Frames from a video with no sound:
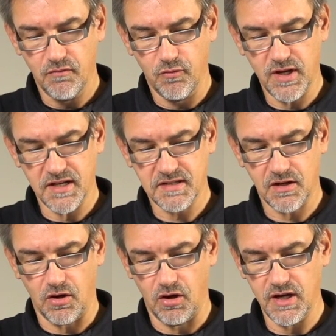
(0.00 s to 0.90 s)
wo das
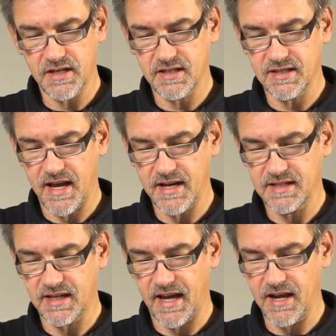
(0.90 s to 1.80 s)
Gehäuse
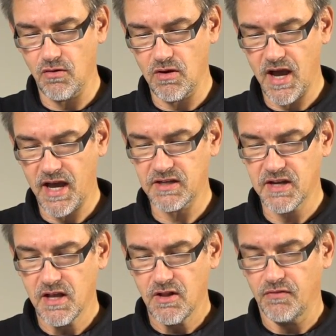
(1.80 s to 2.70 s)
seine Trennung hat.
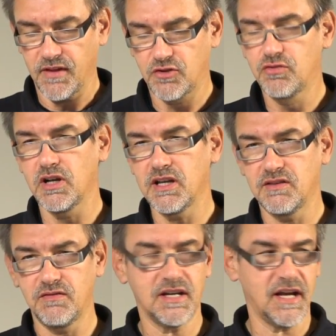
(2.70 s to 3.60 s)

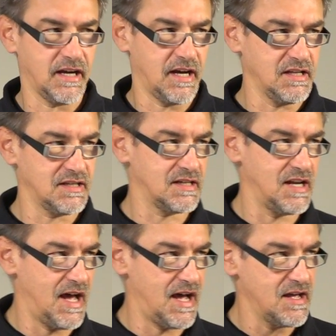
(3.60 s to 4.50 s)
Natürlich wieder ganz
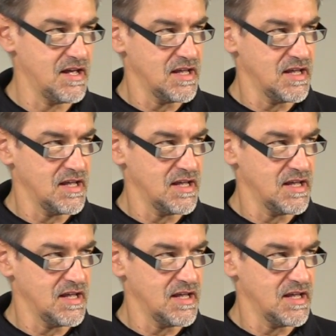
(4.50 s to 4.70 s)
klar,